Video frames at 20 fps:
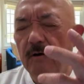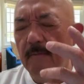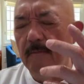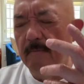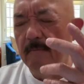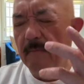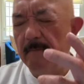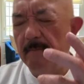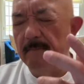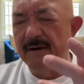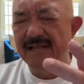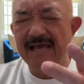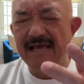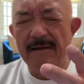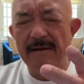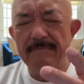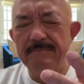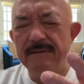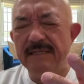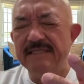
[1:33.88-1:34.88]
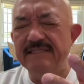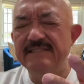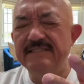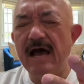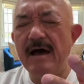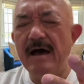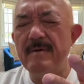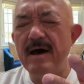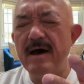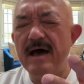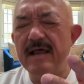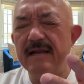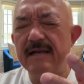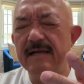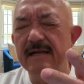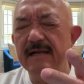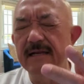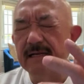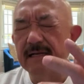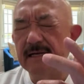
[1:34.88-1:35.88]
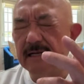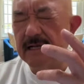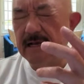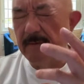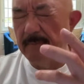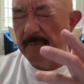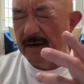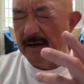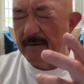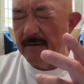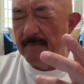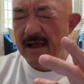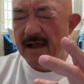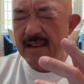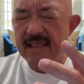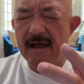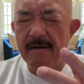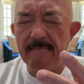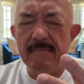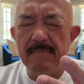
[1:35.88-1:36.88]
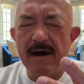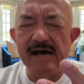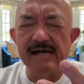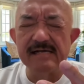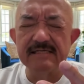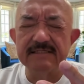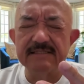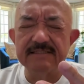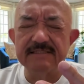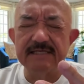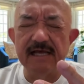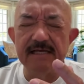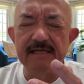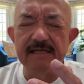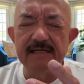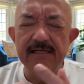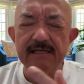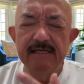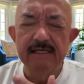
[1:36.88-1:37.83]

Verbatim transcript: memberikan pinjaman kepada banyak bangsa,